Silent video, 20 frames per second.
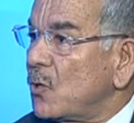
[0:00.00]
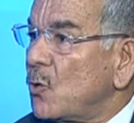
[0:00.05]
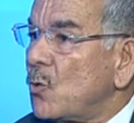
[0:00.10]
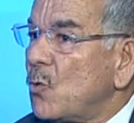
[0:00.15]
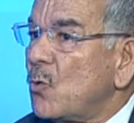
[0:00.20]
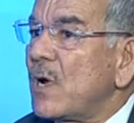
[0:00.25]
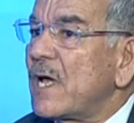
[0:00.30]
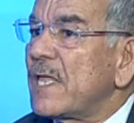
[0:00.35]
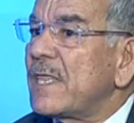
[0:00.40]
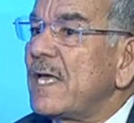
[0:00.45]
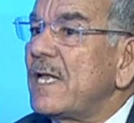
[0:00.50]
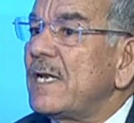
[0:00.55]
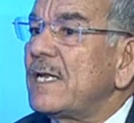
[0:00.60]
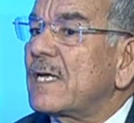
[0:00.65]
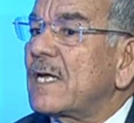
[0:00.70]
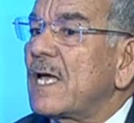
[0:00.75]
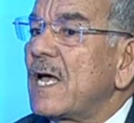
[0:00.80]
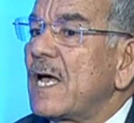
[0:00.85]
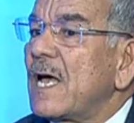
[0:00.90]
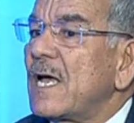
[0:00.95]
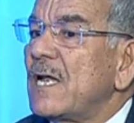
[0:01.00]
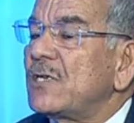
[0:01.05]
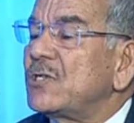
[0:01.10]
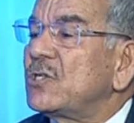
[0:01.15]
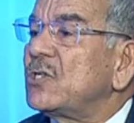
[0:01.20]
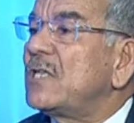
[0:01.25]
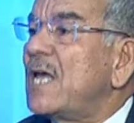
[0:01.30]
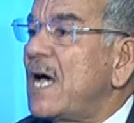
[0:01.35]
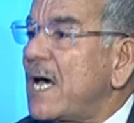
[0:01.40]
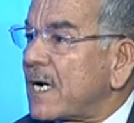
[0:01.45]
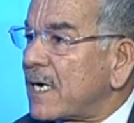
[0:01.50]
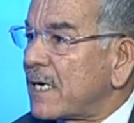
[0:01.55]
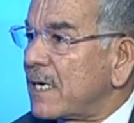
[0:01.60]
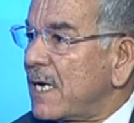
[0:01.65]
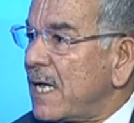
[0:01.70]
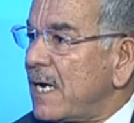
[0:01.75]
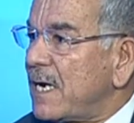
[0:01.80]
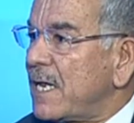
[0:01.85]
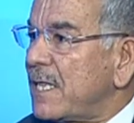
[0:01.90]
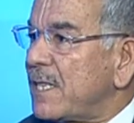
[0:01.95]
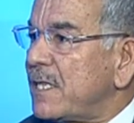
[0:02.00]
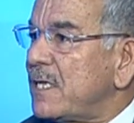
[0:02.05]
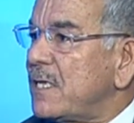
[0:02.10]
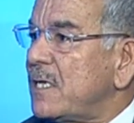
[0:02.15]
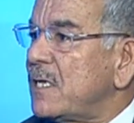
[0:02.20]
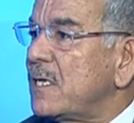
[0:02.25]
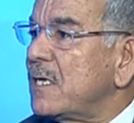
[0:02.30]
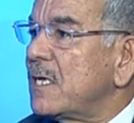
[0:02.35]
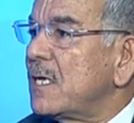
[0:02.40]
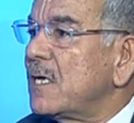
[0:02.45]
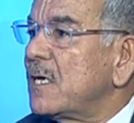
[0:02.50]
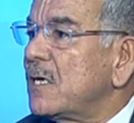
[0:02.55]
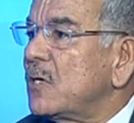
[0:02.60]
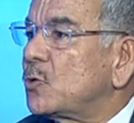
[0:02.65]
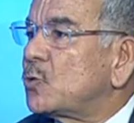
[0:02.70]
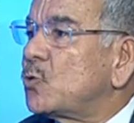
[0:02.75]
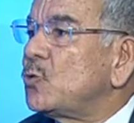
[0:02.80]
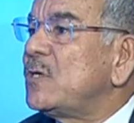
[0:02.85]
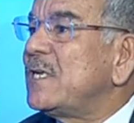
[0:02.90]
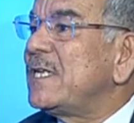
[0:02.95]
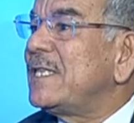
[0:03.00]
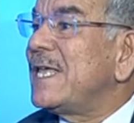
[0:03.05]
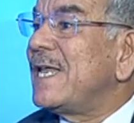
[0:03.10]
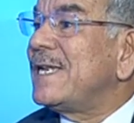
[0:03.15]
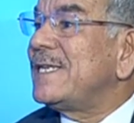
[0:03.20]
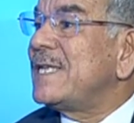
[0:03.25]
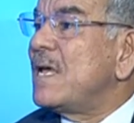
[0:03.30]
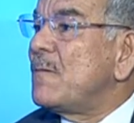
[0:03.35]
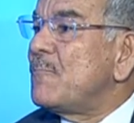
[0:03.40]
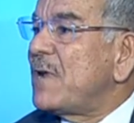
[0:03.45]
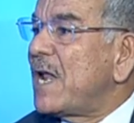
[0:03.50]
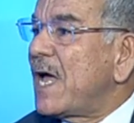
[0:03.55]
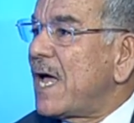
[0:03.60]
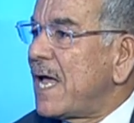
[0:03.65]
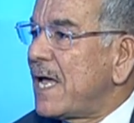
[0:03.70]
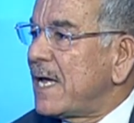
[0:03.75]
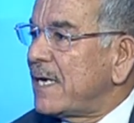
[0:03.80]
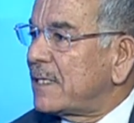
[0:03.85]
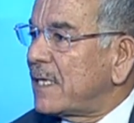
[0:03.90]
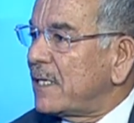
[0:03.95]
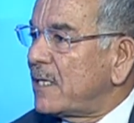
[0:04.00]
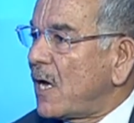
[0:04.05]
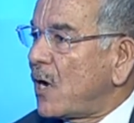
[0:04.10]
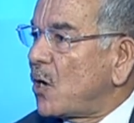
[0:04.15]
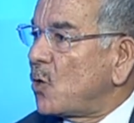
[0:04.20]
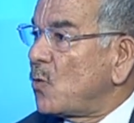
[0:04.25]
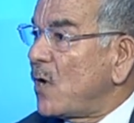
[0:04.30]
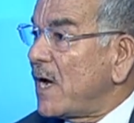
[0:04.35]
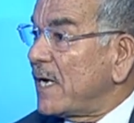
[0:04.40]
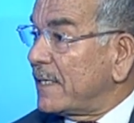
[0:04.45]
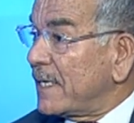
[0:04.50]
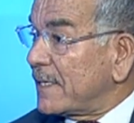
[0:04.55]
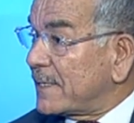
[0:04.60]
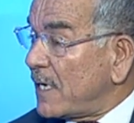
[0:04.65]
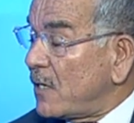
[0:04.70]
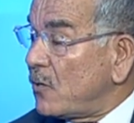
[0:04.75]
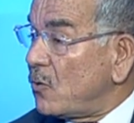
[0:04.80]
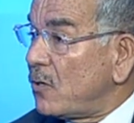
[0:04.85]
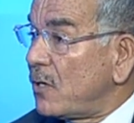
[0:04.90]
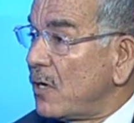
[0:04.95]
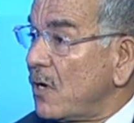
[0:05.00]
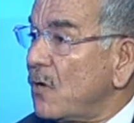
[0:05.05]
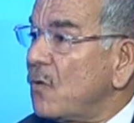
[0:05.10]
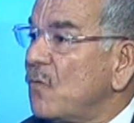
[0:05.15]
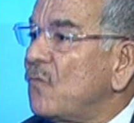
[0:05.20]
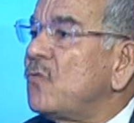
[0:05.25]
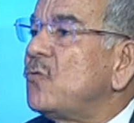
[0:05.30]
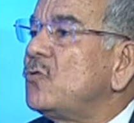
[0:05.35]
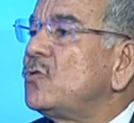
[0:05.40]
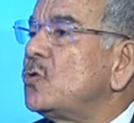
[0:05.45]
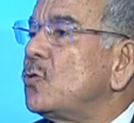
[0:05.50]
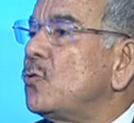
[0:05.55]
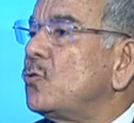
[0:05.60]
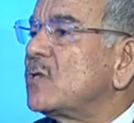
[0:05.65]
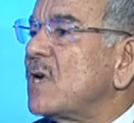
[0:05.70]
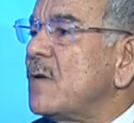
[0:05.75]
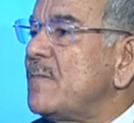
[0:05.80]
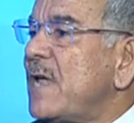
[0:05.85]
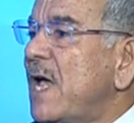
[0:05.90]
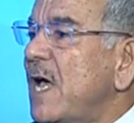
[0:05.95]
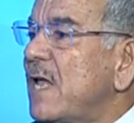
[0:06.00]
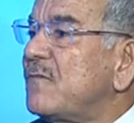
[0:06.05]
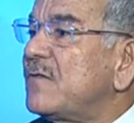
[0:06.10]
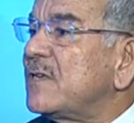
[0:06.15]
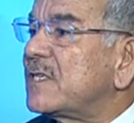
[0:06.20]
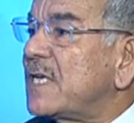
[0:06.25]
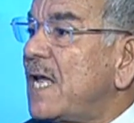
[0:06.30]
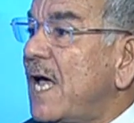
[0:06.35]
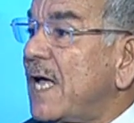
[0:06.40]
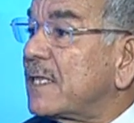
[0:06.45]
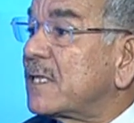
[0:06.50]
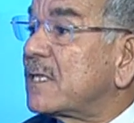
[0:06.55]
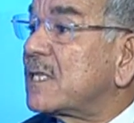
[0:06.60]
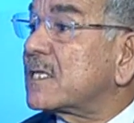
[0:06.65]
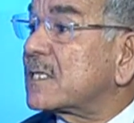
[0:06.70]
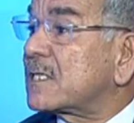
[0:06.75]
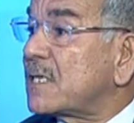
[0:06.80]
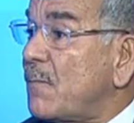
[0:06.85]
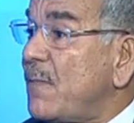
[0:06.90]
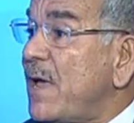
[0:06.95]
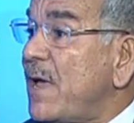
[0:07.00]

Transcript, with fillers: وذلك الجدار الذي شيد ليمنع أي تدخل أي تسلل فوجئوا جميعا في ساعة فوجئ الصباح